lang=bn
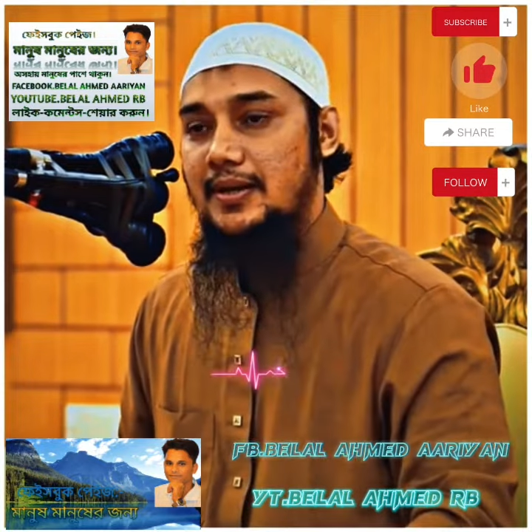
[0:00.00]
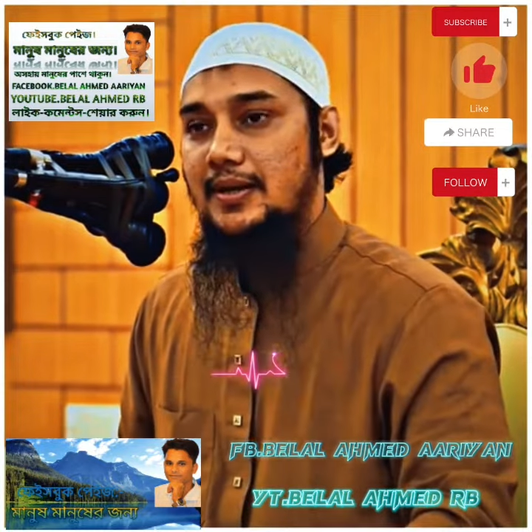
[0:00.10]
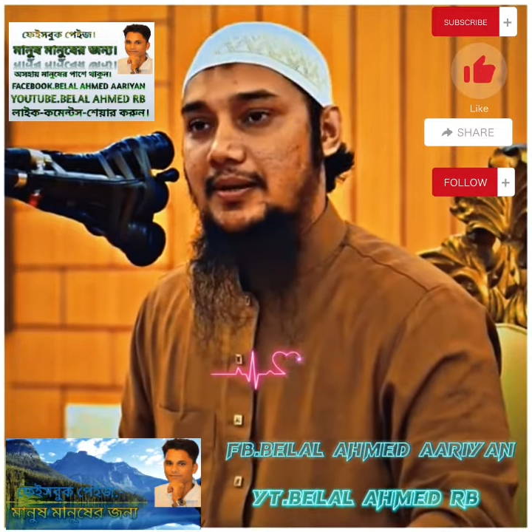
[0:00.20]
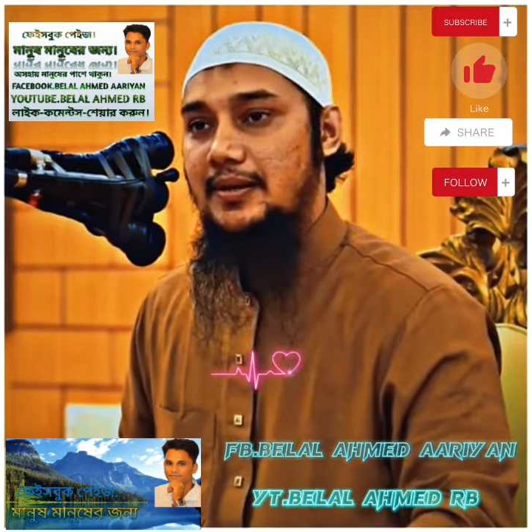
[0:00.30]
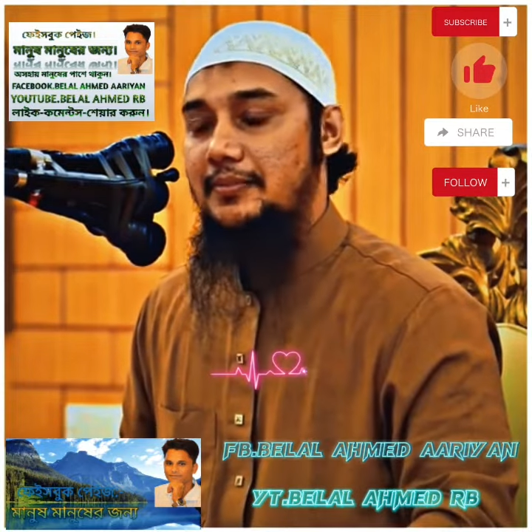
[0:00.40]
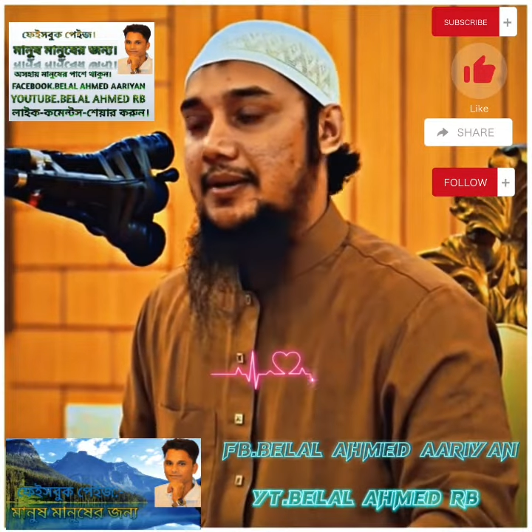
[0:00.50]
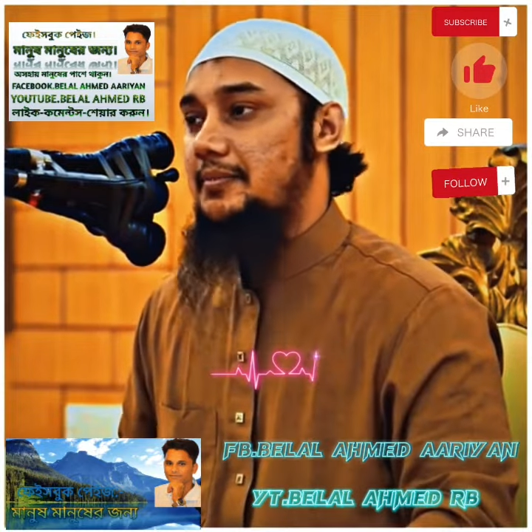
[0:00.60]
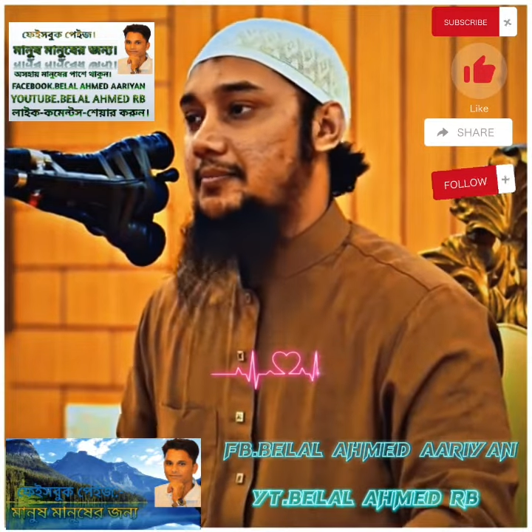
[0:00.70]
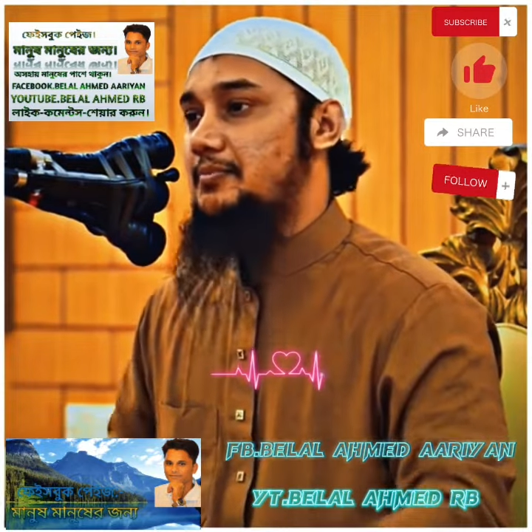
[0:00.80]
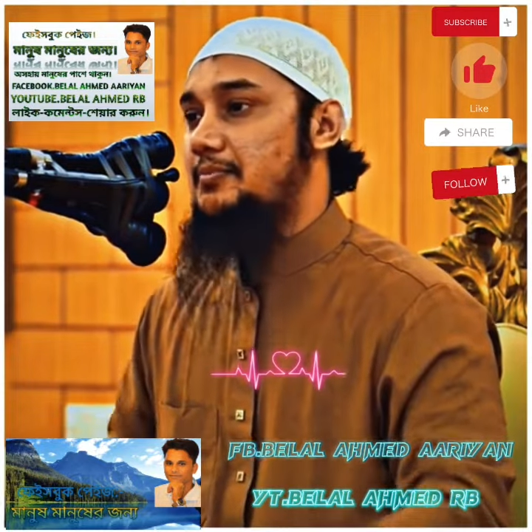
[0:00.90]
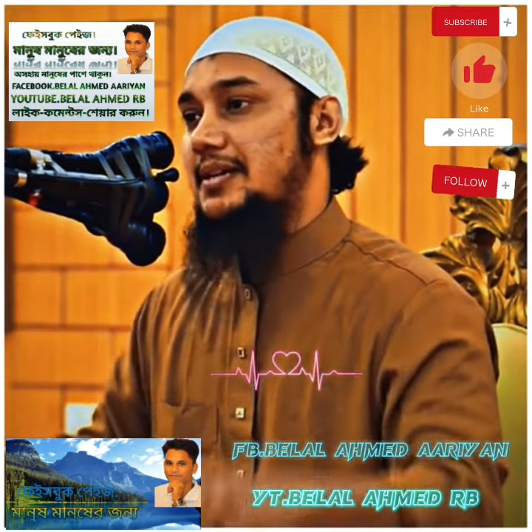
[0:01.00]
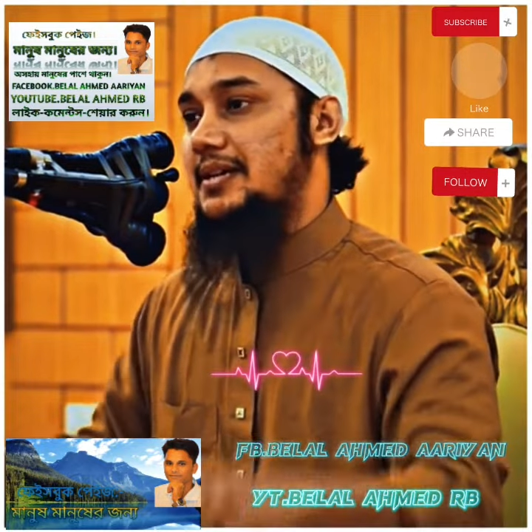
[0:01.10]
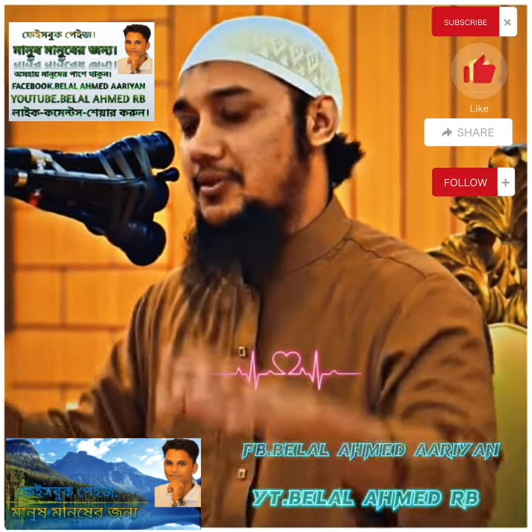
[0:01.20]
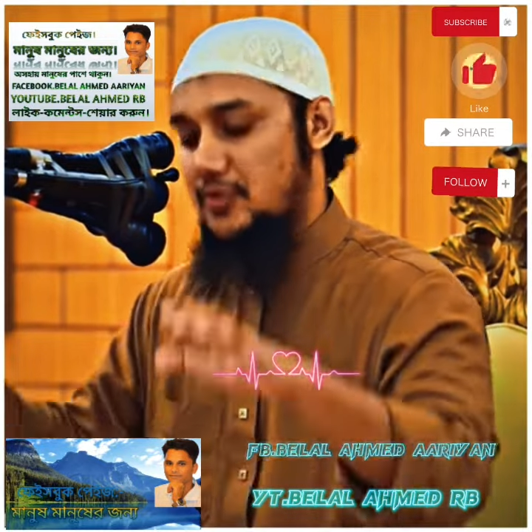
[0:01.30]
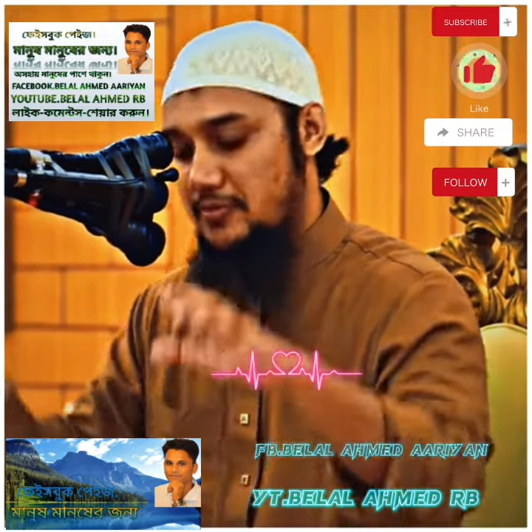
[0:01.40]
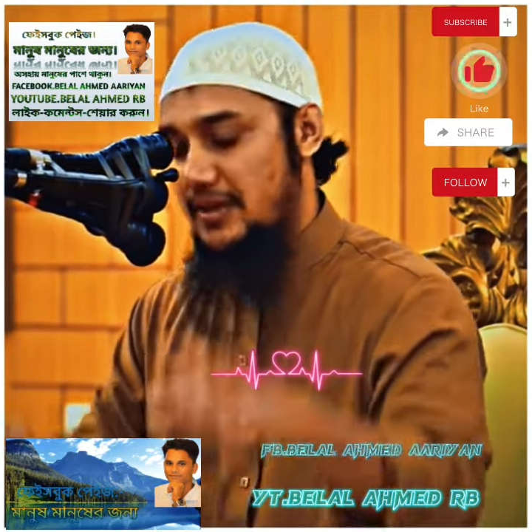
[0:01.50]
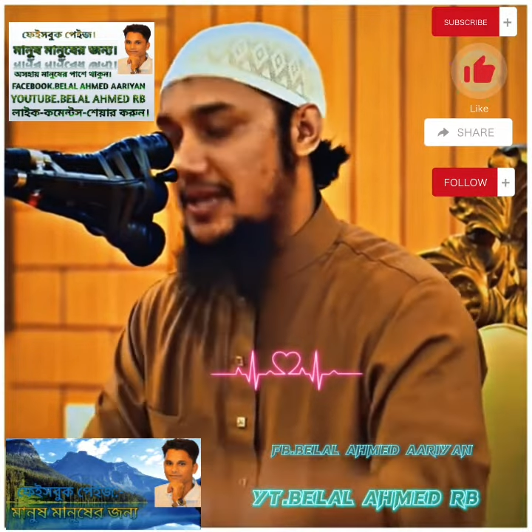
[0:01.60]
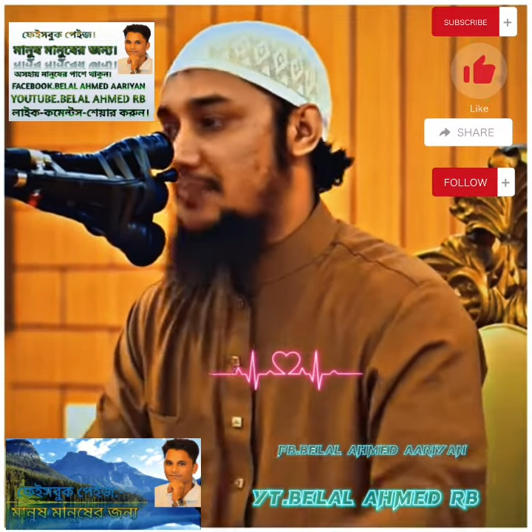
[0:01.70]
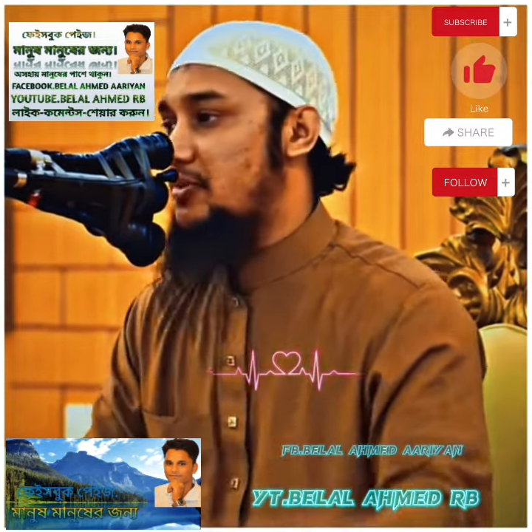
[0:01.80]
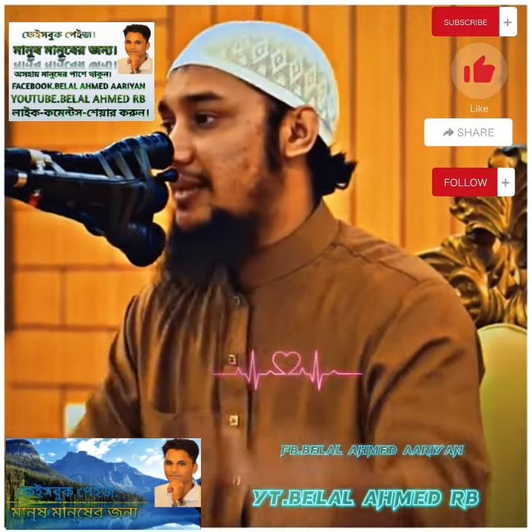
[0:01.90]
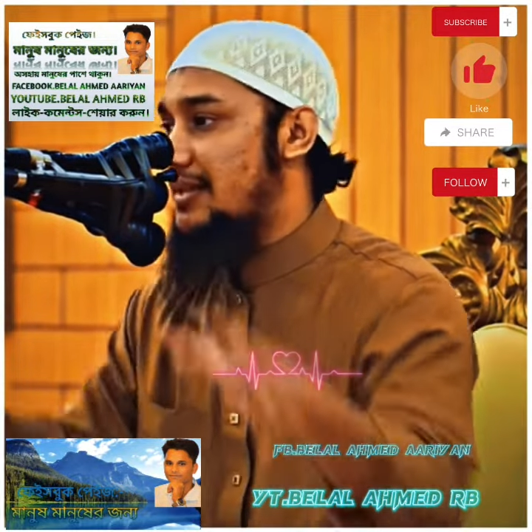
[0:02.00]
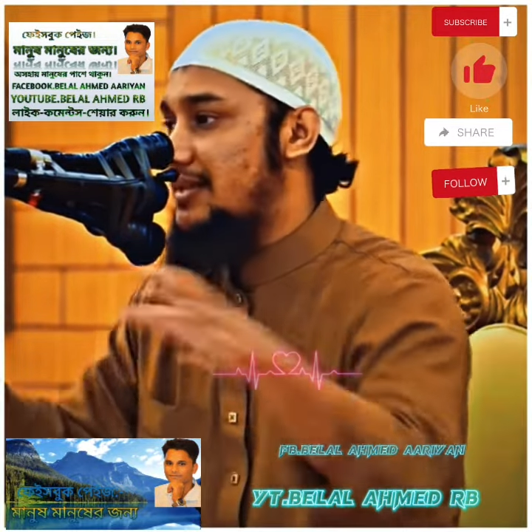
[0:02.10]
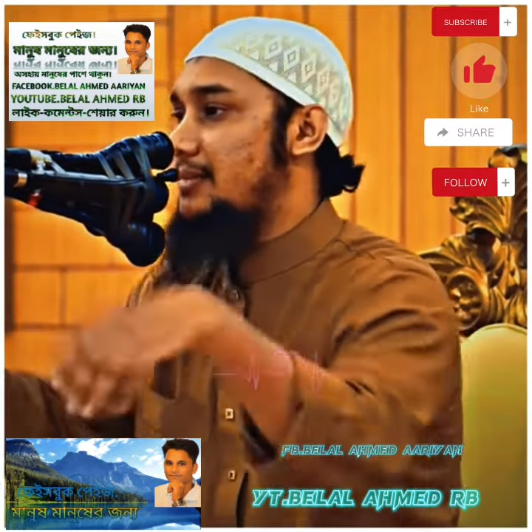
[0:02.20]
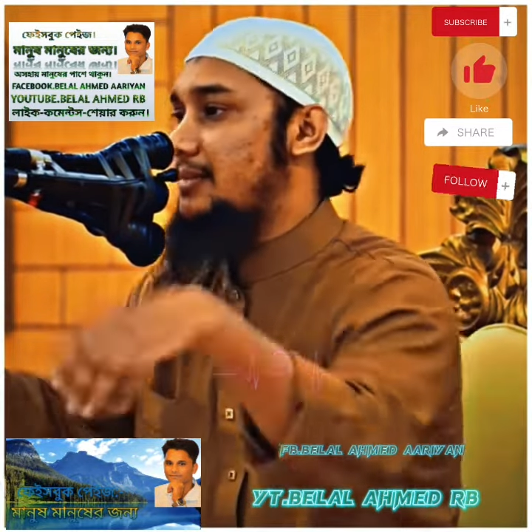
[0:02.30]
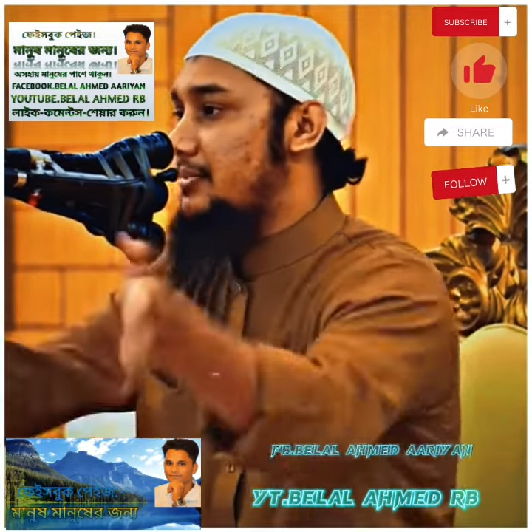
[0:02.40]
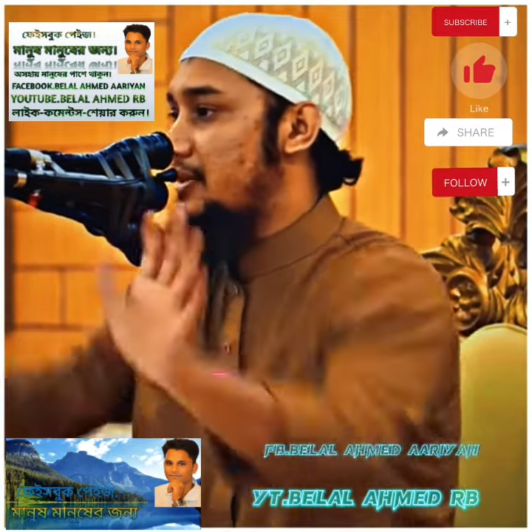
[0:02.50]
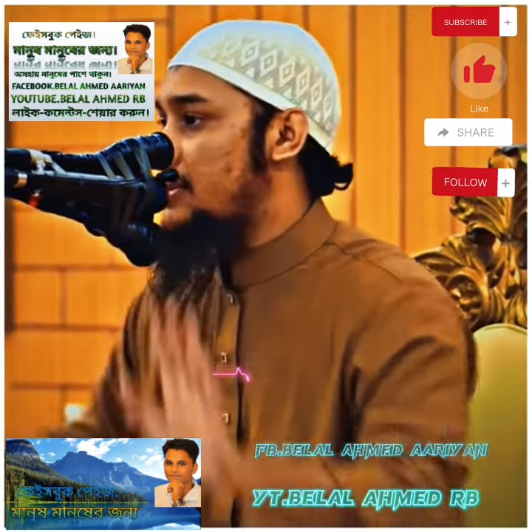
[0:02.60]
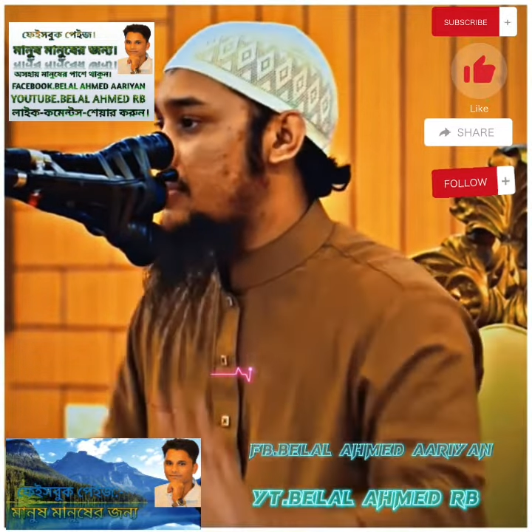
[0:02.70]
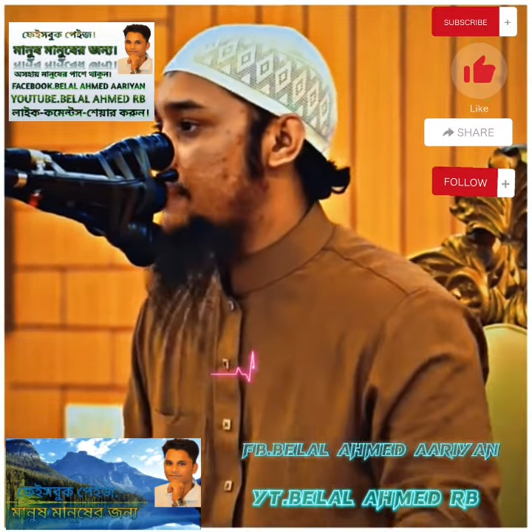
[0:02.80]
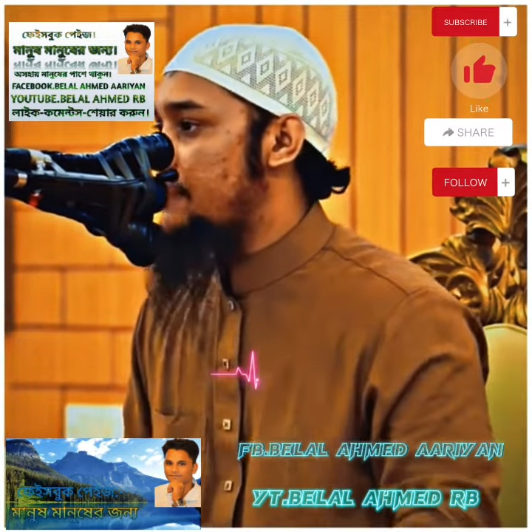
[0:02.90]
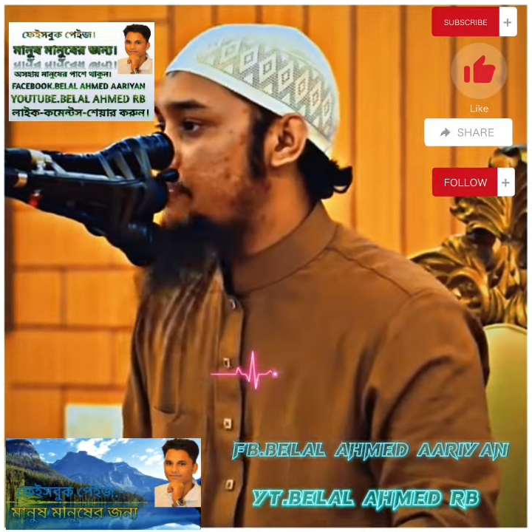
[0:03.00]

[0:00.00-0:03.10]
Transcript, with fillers: হ্যাঁ মানে বাসায় যত মেকআপ সব একদিনে মেখে বের হয়ে যাবে